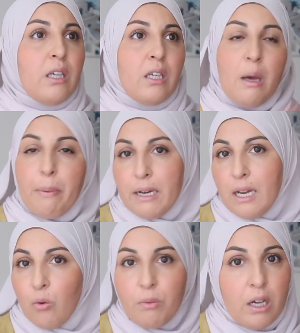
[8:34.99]
Et après
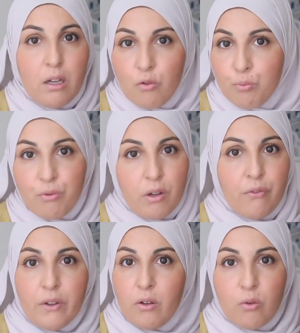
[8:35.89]
là, Omra, vous pouvez en
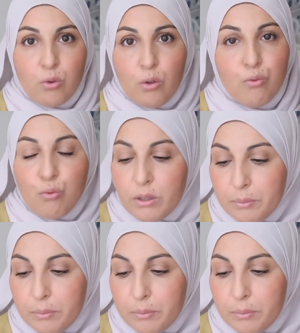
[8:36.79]
faire autant que vous voulez.